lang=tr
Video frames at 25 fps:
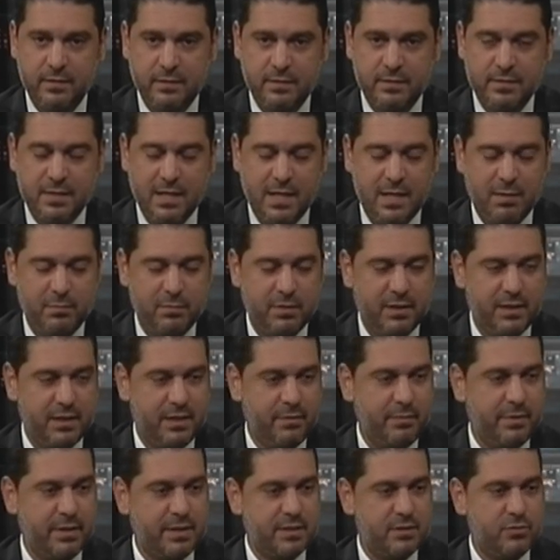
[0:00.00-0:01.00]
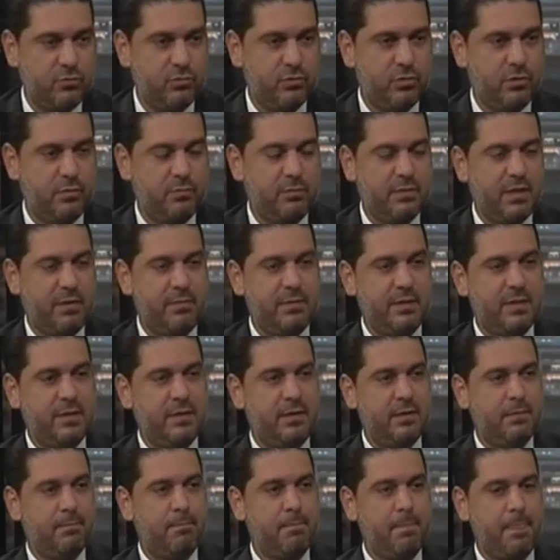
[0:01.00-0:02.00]
selamlar demek istiyorum. Tabii
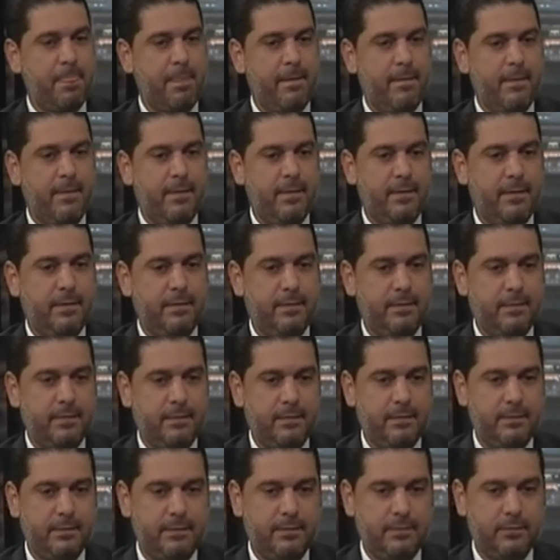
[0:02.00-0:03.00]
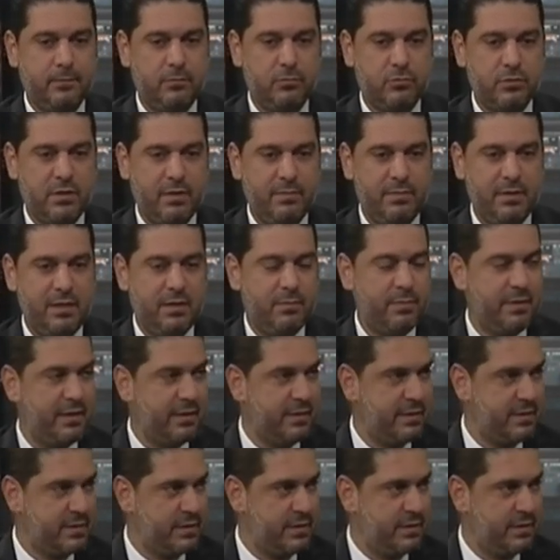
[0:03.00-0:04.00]
ki ee, Ulusal Birlik
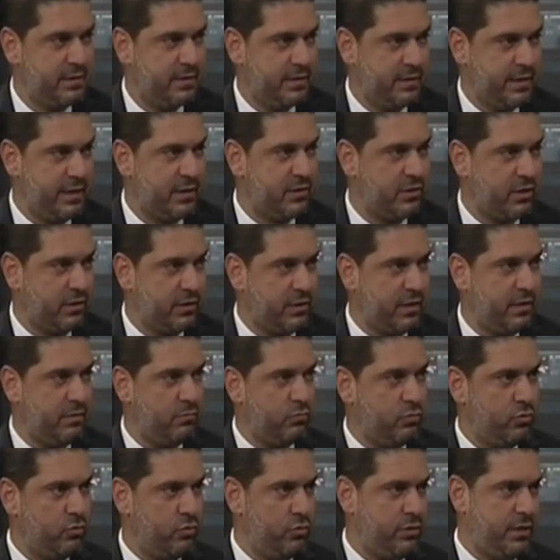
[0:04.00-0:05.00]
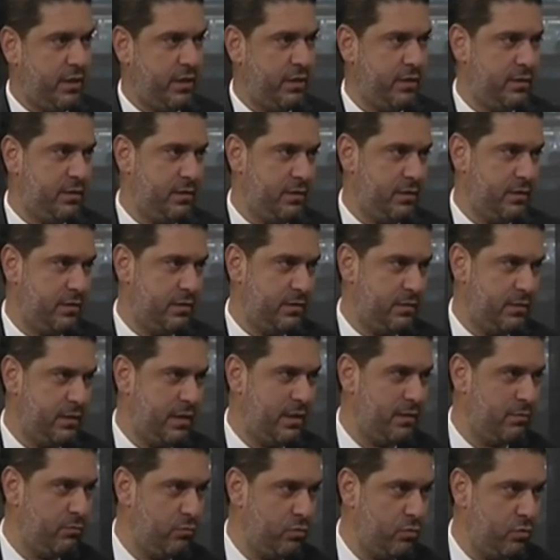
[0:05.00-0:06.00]
Partisi gerçekten bu ülkenin e,
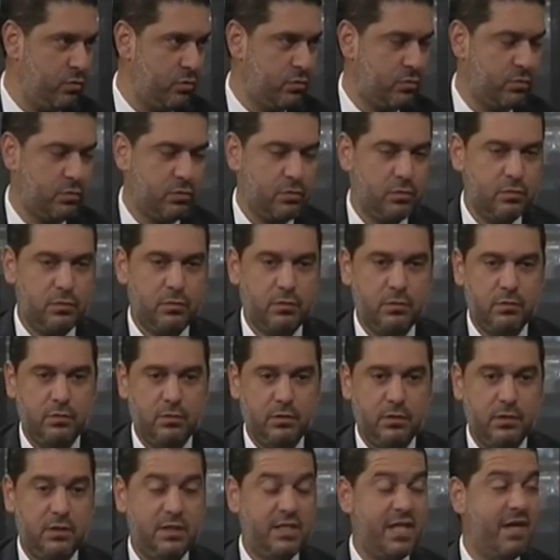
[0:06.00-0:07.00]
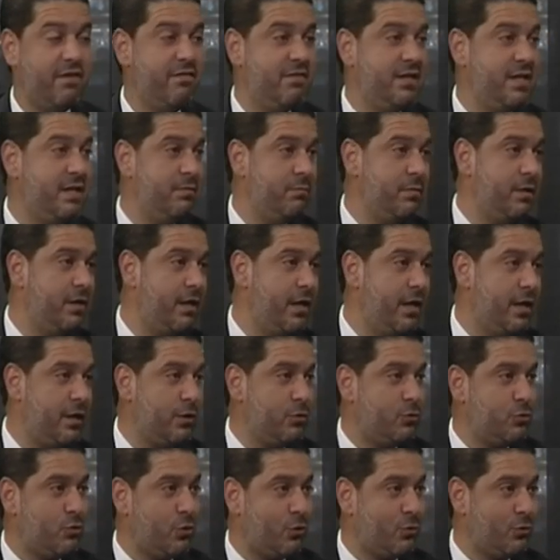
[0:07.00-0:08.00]
en büyük e, devinimi
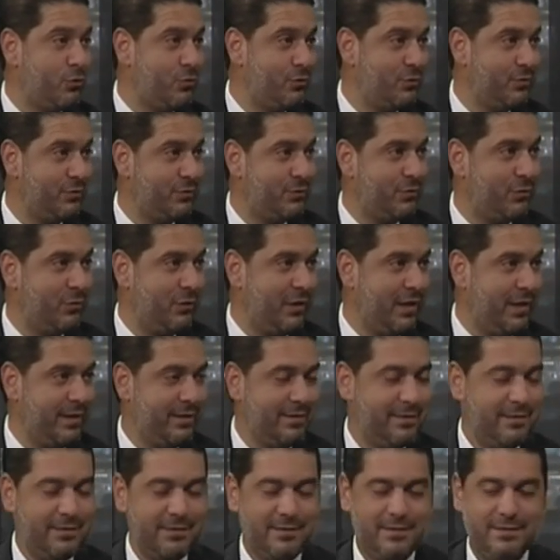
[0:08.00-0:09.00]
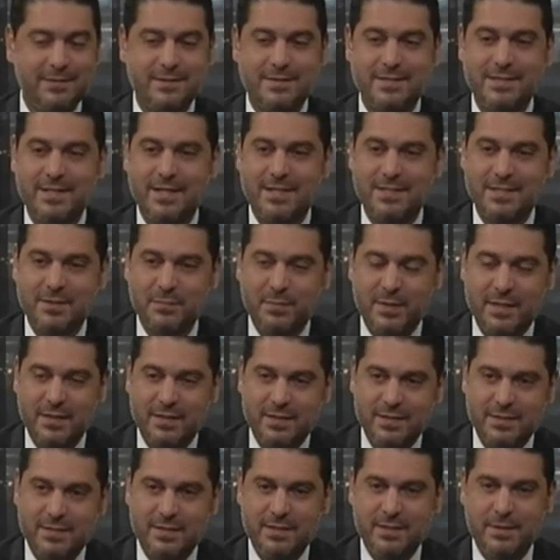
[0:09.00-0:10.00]
en çok olan e, siyasi
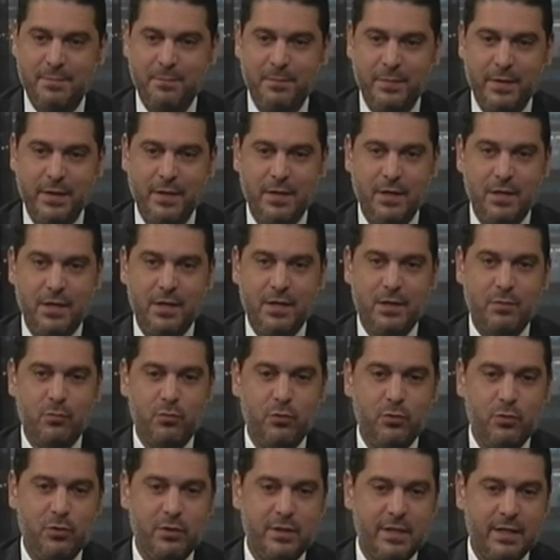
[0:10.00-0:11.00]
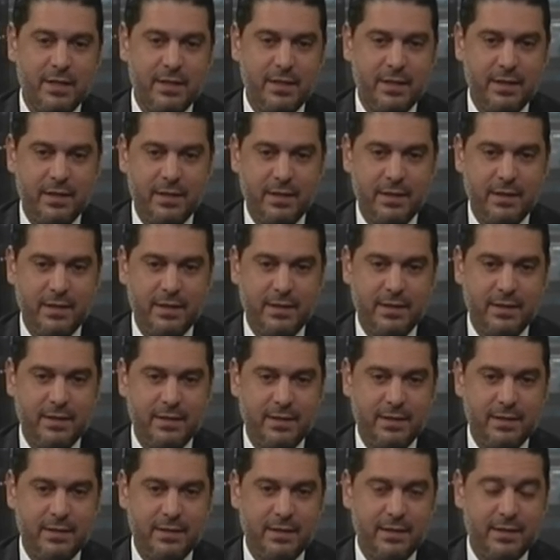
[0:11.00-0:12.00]
partisi. Bu ülkede
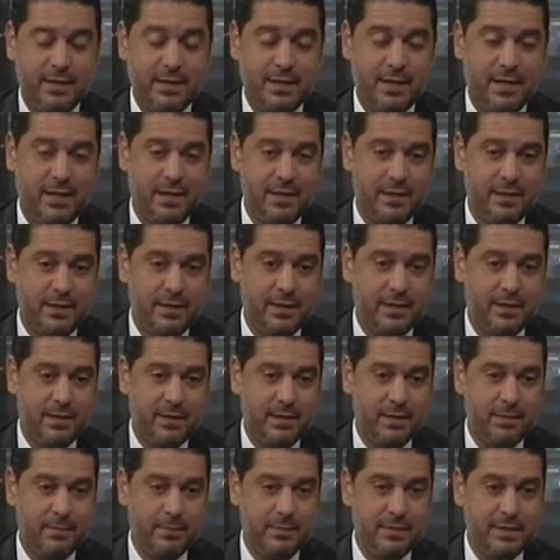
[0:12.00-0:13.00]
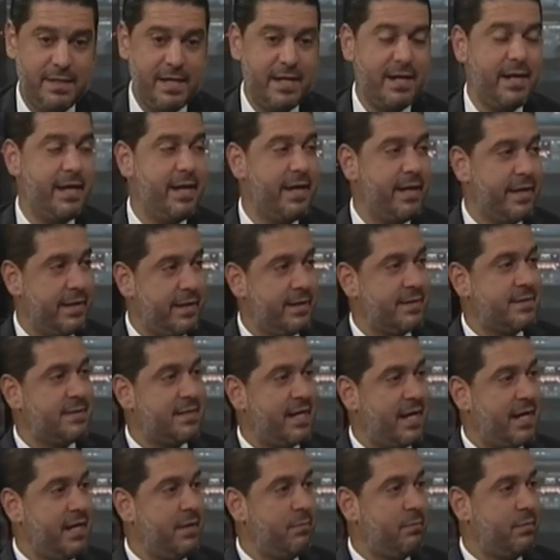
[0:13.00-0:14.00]
e, herhalde nereye
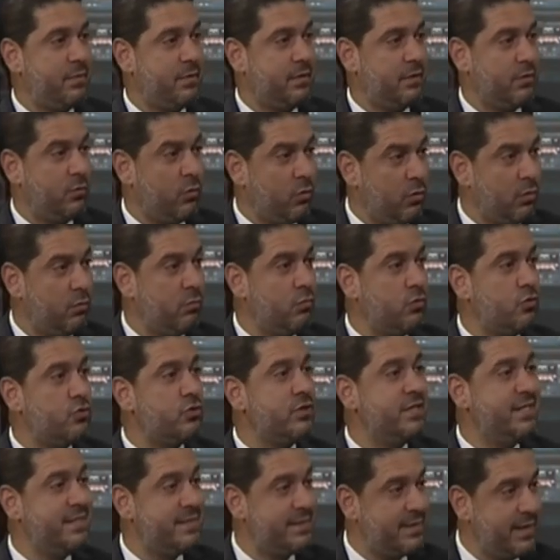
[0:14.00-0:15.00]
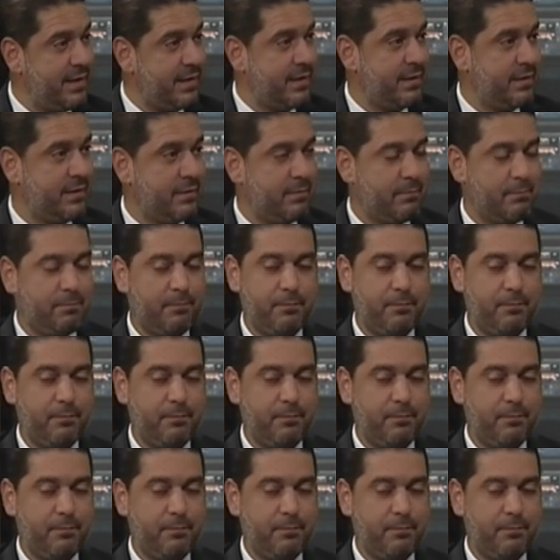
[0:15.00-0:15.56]
sahip olmuş isek